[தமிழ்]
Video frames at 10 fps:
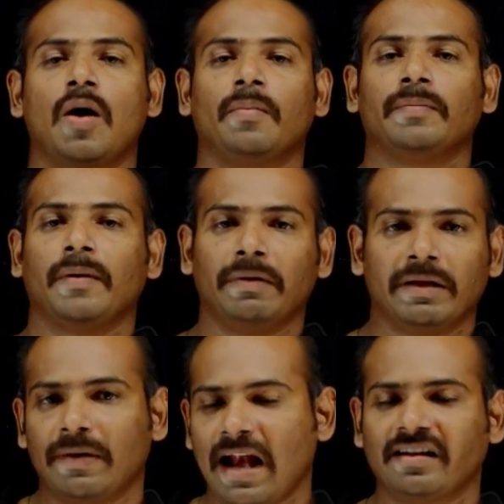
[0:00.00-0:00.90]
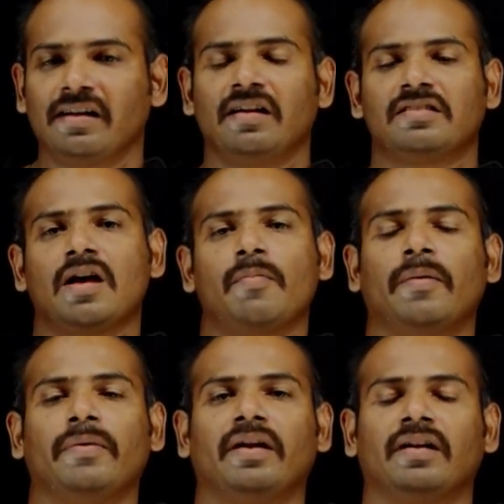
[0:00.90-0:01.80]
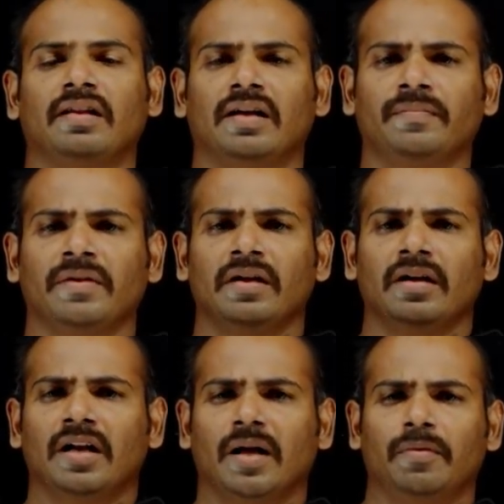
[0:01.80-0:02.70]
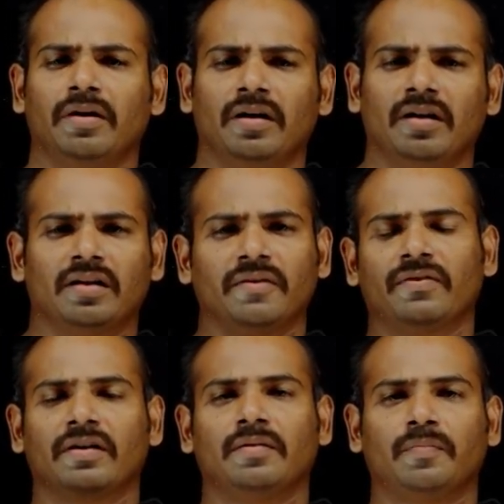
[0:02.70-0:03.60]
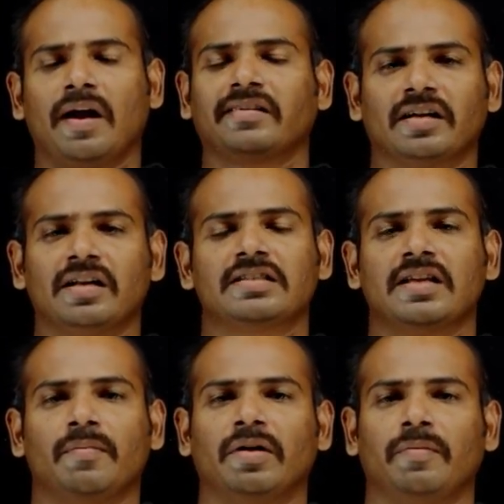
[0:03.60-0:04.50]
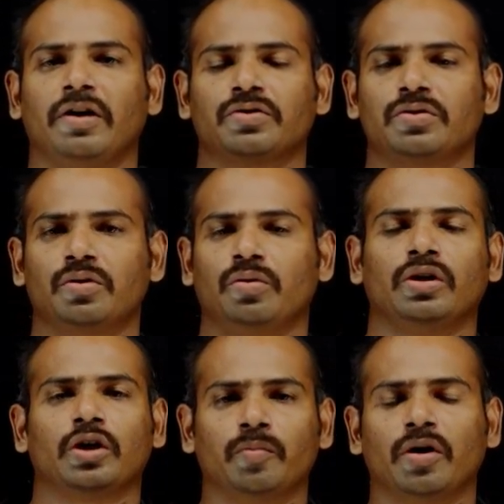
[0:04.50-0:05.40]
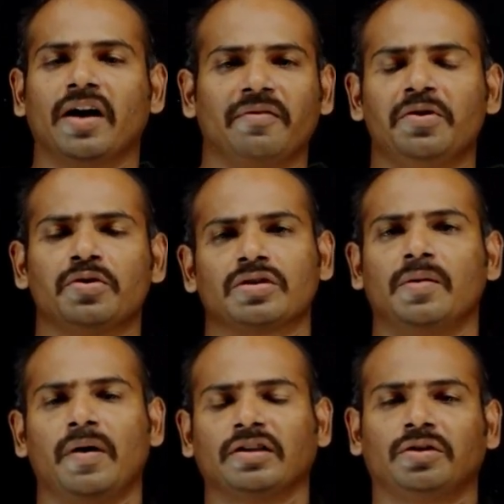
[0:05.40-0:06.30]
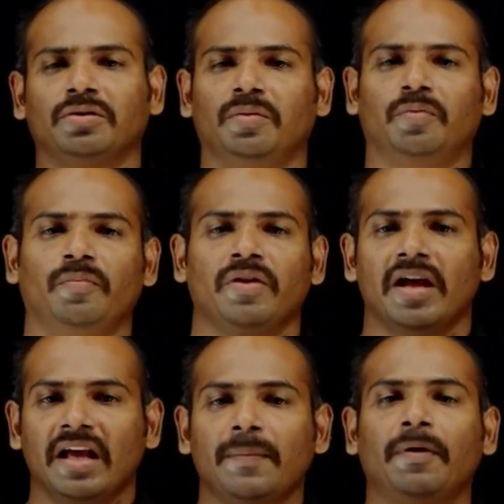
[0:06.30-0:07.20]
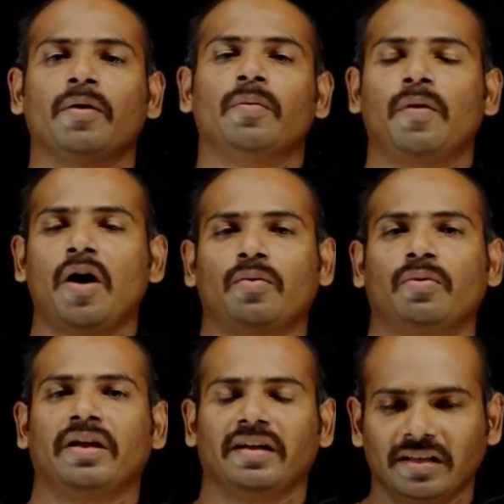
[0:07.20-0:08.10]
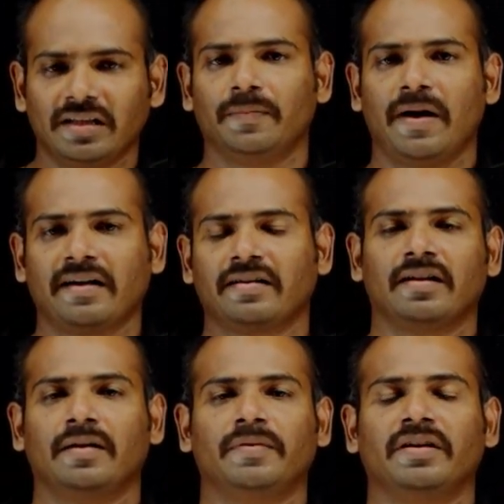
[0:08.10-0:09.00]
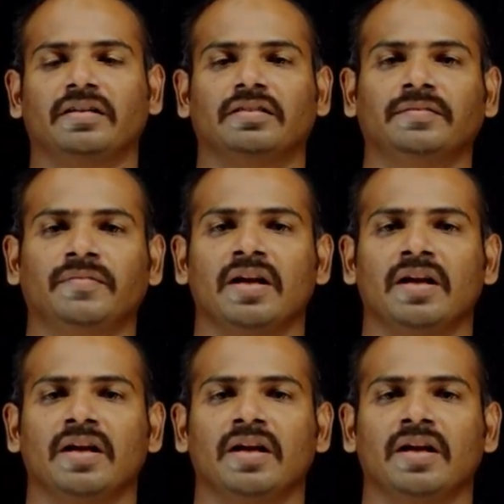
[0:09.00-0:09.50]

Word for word: காமன் பப்ளிக் ப்ராக்டிக்கல் எக்ஸாம் அப்படின்றதுல நம்ம டிஃப்ரெண்ட் ப்ராக்டிக்கல் எக்ஸாமை நம்ம என்ன செஞ்சுருக்கோம் இதுக்கு முன்னாடி வீடியோஸில் பார்த்துருந்துருப்போம் இப்போ நம்ம பார்க்கக்கூடிய இந்த ப்ராக்டிக்கல் அப்படின்றது